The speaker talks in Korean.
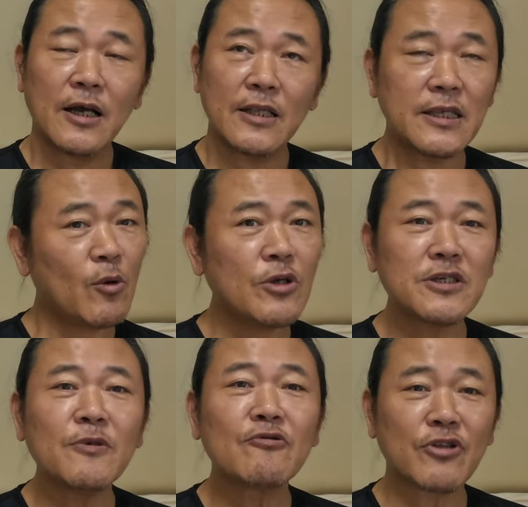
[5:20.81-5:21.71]
한 세
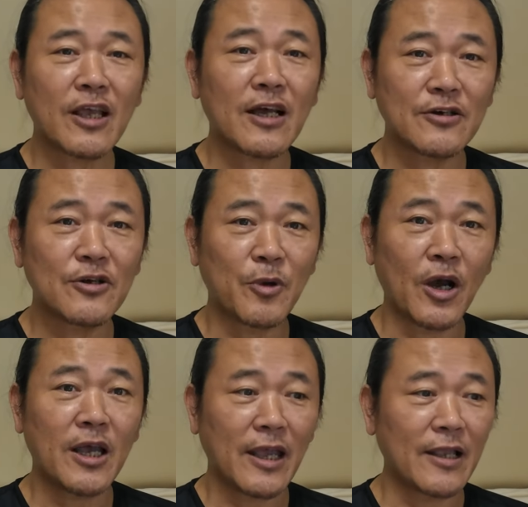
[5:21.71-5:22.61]
권쯤 읽고 나니까 그걸
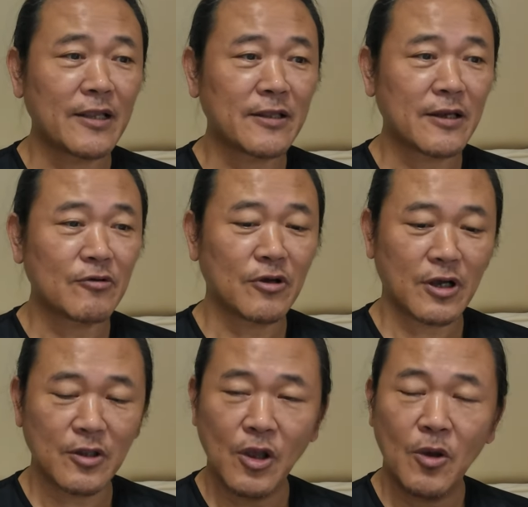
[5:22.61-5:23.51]
명확하게 알겠더라고요
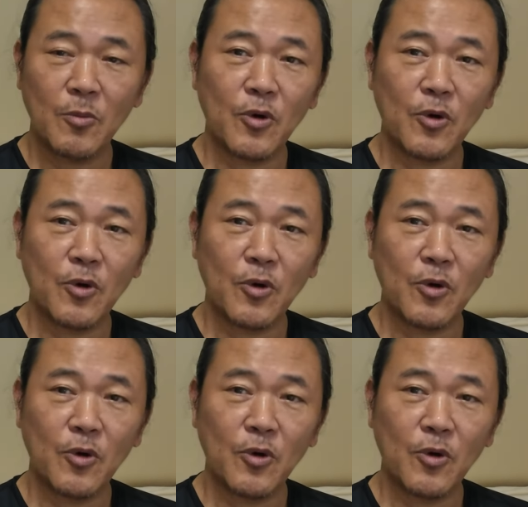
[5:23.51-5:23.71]
약간 그러니까